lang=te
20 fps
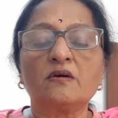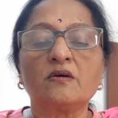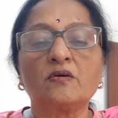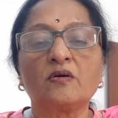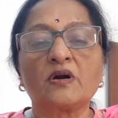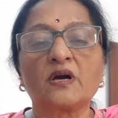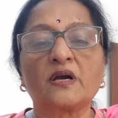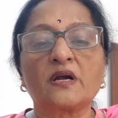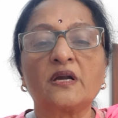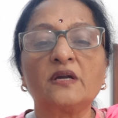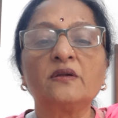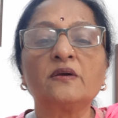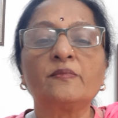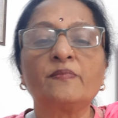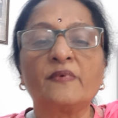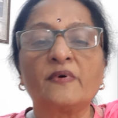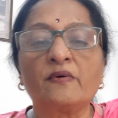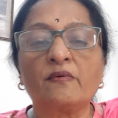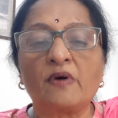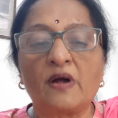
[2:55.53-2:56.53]
ఒక్కొక్కళ్ళు
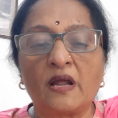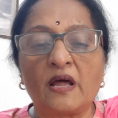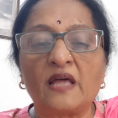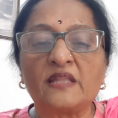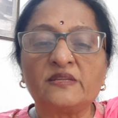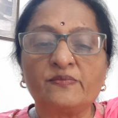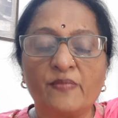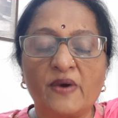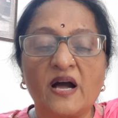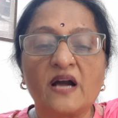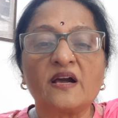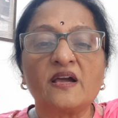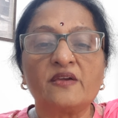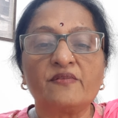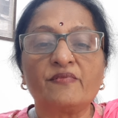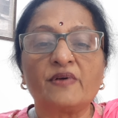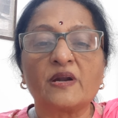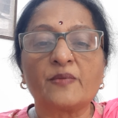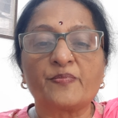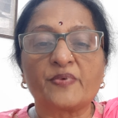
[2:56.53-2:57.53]
అది బాగా
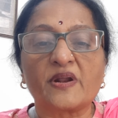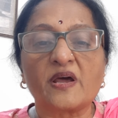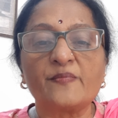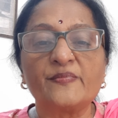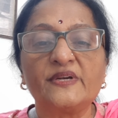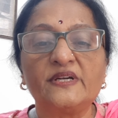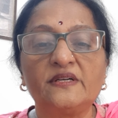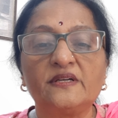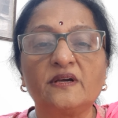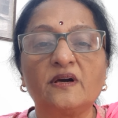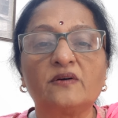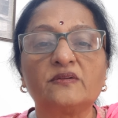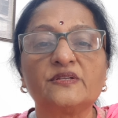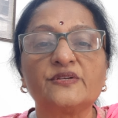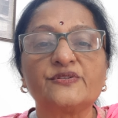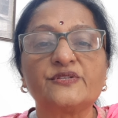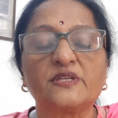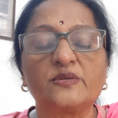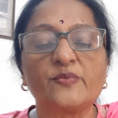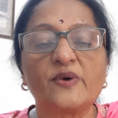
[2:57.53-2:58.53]
ఇవాళ ప్రామినెంట్గా
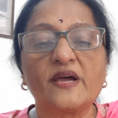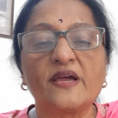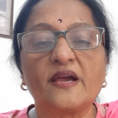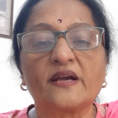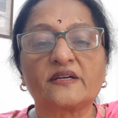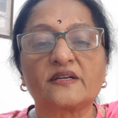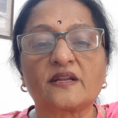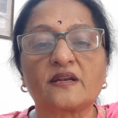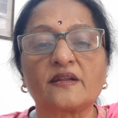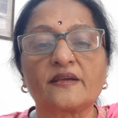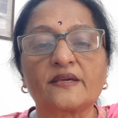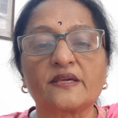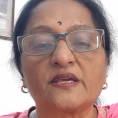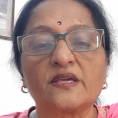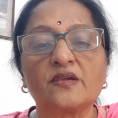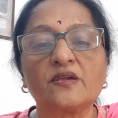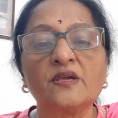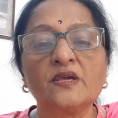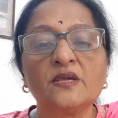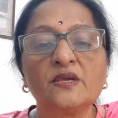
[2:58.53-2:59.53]
ఉంది సినిమా యాక్టర్లకి
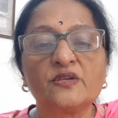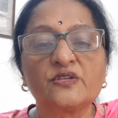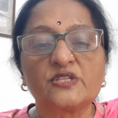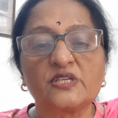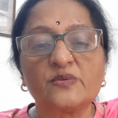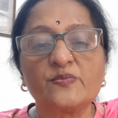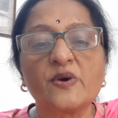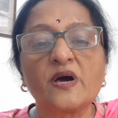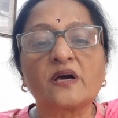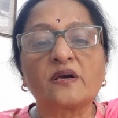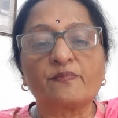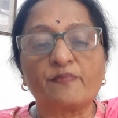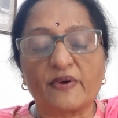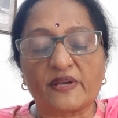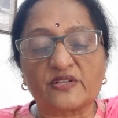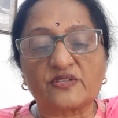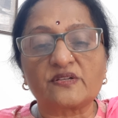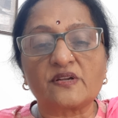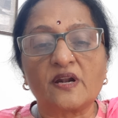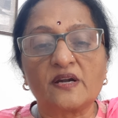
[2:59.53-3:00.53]
సినిమా
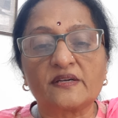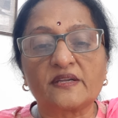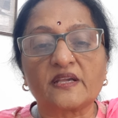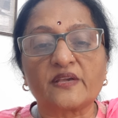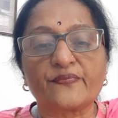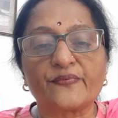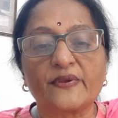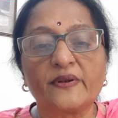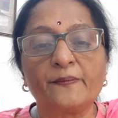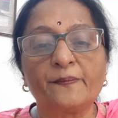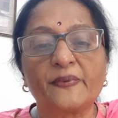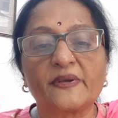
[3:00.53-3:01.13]
పర్సనాలిటీకి ఫిల్మ్